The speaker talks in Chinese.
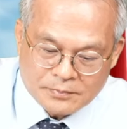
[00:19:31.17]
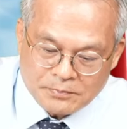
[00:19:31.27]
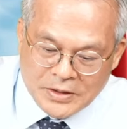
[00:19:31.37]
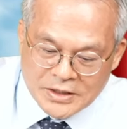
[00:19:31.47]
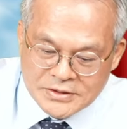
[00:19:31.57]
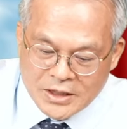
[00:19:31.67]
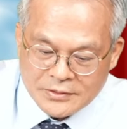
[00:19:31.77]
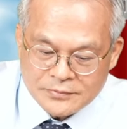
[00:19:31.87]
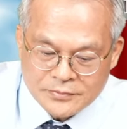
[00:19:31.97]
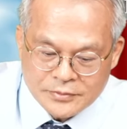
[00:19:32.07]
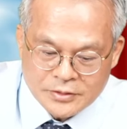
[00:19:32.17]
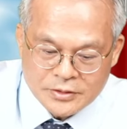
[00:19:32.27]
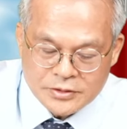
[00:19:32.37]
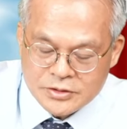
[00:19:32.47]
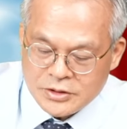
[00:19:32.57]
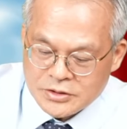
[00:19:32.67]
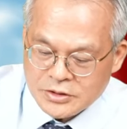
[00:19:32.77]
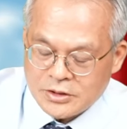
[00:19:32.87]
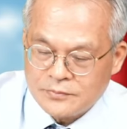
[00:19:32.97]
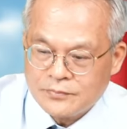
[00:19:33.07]
八三七
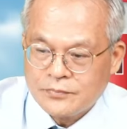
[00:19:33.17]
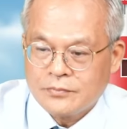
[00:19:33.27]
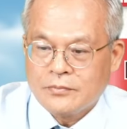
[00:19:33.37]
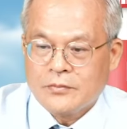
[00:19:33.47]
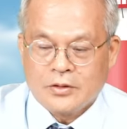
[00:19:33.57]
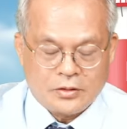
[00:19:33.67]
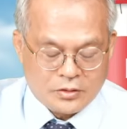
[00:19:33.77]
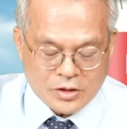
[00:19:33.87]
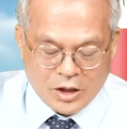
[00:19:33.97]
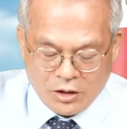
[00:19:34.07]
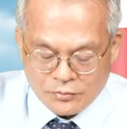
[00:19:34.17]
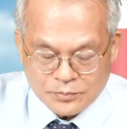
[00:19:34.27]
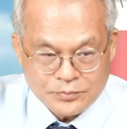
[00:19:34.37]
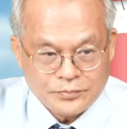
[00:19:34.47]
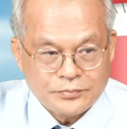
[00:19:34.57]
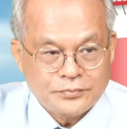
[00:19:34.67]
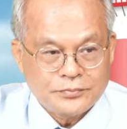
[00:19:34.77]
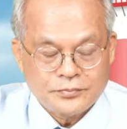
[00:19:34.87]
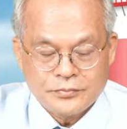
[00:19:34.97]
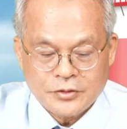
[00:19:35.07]
四，有高
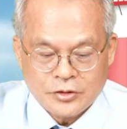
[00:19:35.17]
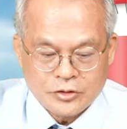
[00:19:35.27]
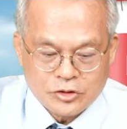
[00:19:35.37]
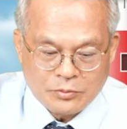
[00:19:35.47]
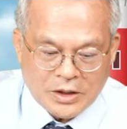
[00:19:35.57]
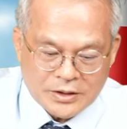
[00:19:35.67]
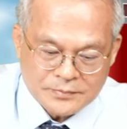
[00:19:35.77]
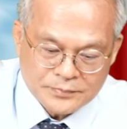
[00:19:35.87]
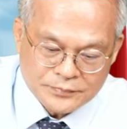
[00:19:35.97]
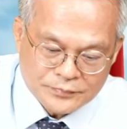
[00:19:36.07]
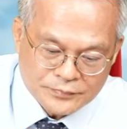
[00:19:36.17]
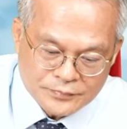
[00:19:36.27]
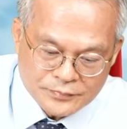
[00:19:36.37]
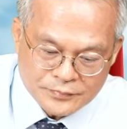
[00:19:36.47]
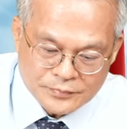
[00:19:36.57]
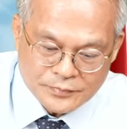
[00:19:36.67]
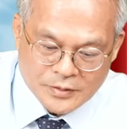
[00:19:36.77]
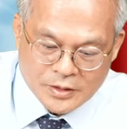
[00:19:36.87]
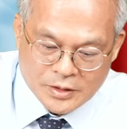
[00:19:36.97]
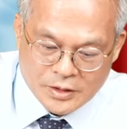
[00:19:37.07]
就卖。
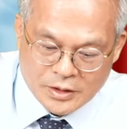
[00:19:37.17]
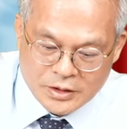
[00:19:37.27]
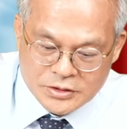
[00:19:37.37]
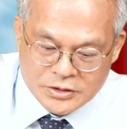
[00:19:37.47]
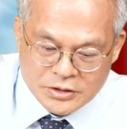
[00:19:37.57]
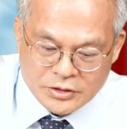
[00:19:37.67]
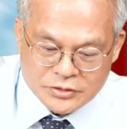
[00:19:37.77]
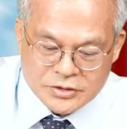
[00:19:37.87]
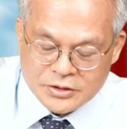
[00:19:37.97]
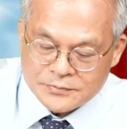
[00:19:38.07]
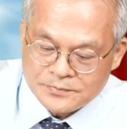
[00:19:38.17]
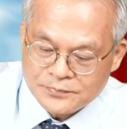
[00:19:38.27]
二四六四，